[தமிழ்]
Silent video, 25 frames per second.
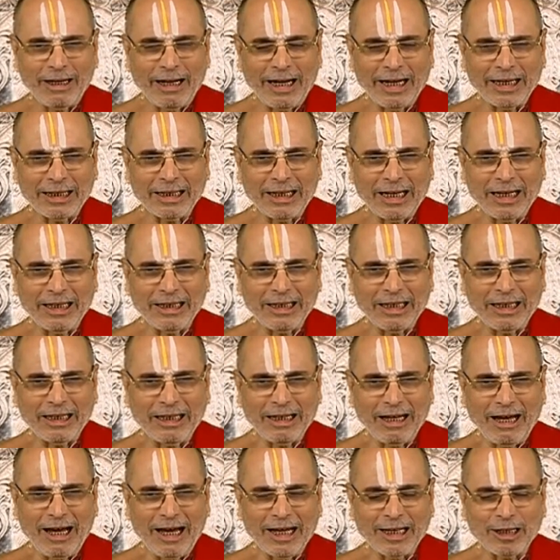அதனால்
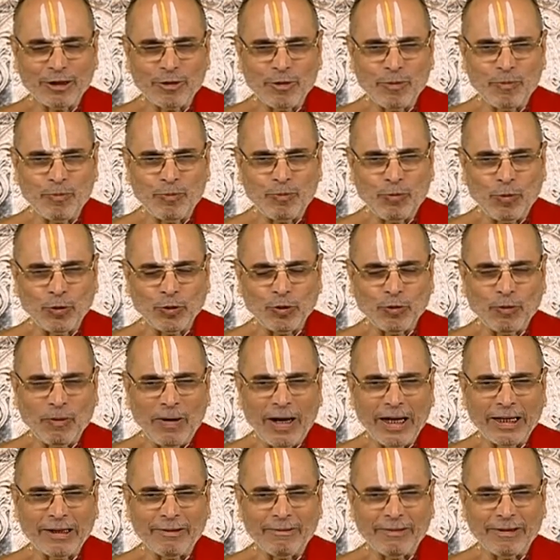எல்லாருக்கும்
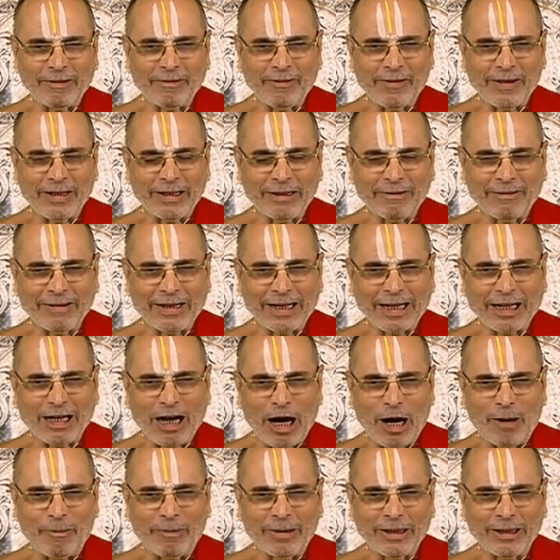பொதுவானவன் என்று இவனை
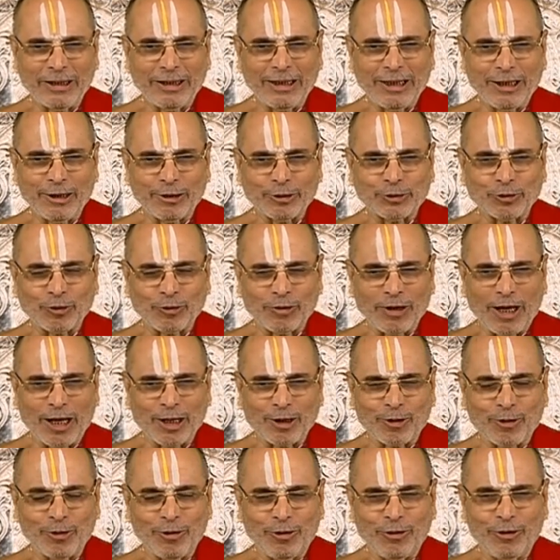காமன் என்று
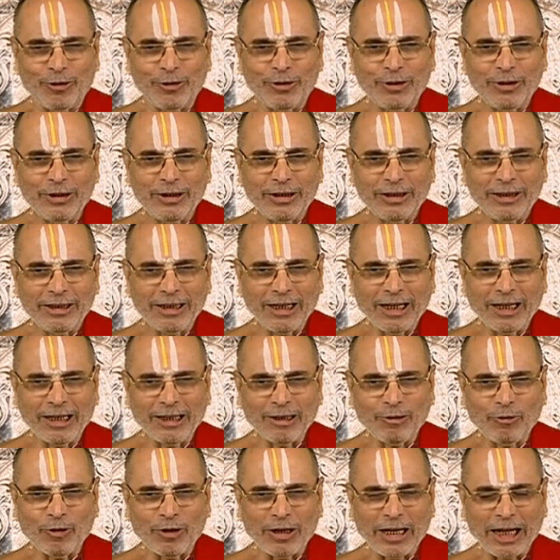சொன்னார்களோ
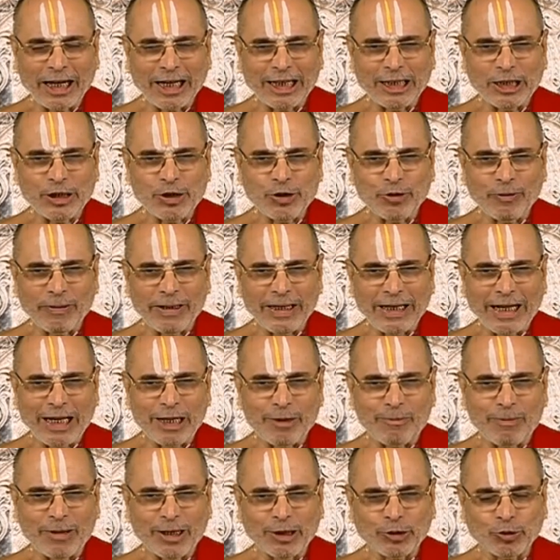என்று ஒரு நகைச்சுவை
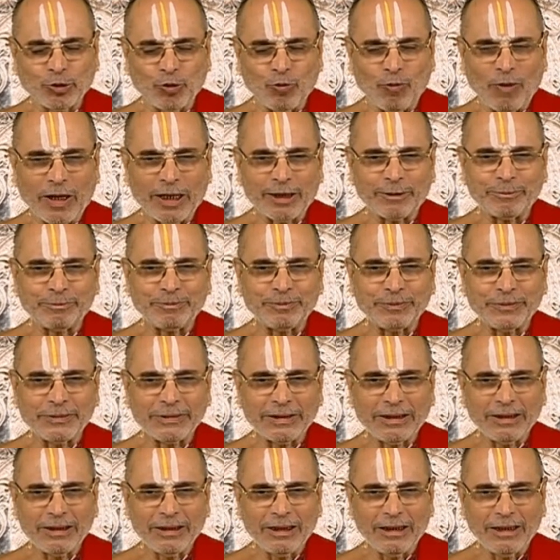நயம்பட சொல்வார்
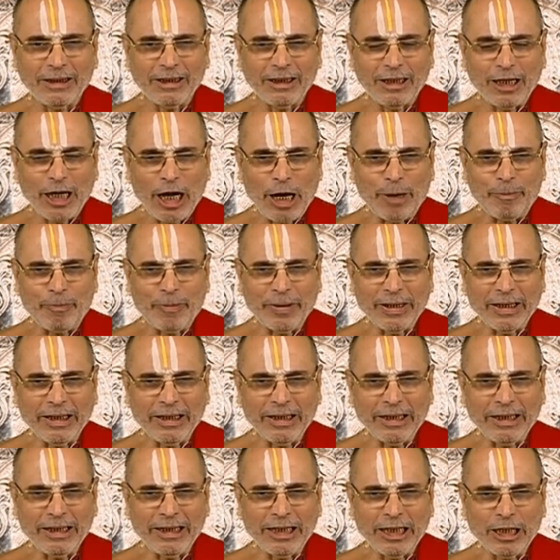அப்படி
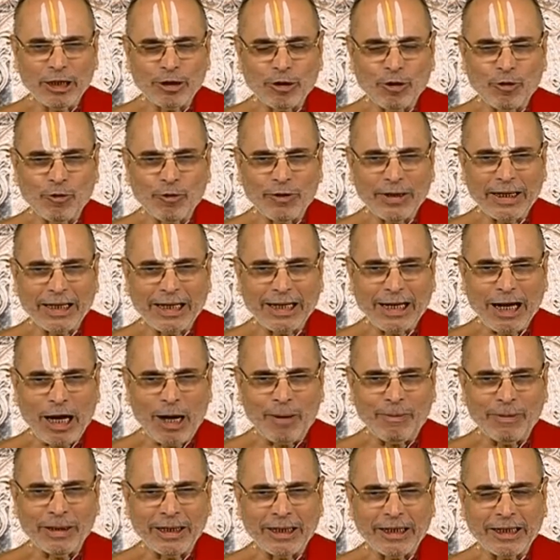இருக்கக்கூடிய
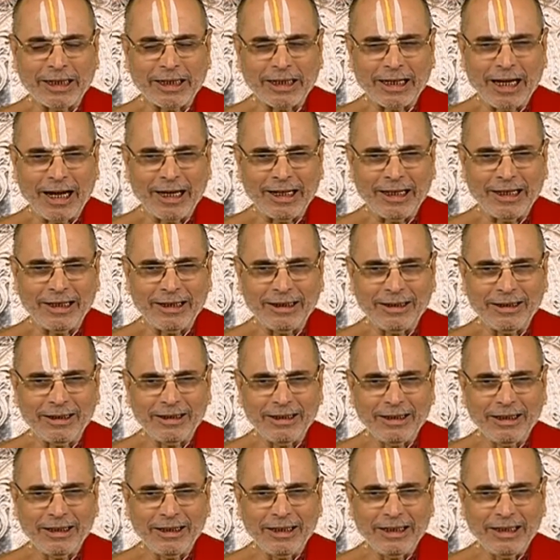காமன் இருக்கிறானே
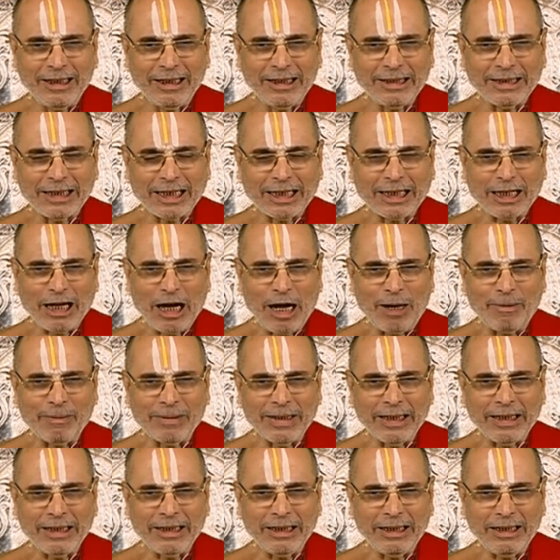இந்த
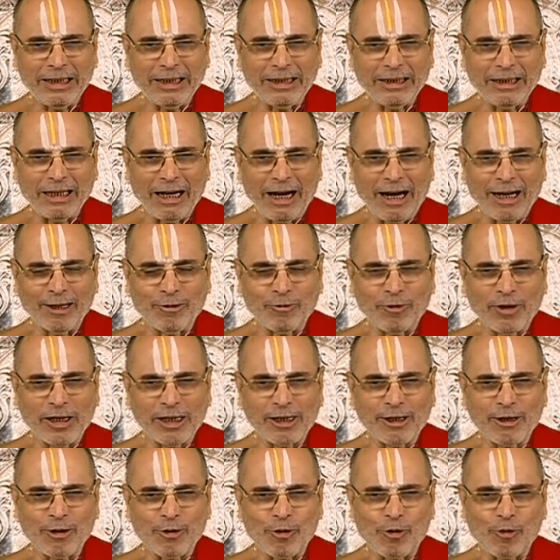காமனை யார்
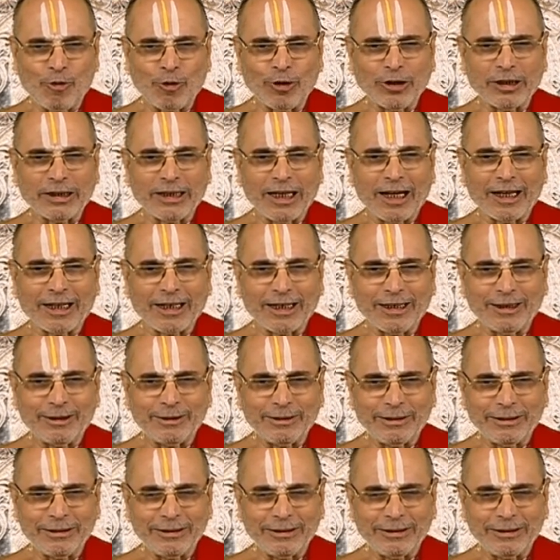உலகுக்கு கொடுத்தார்கள்